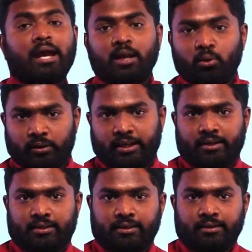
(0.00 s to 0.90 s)
மேல் நோக்கி
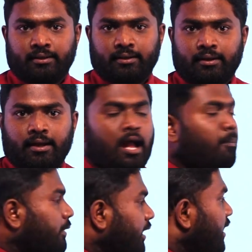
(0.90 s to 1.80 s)
இருக்குது
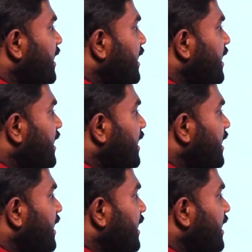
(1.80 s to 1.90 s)
இப்போ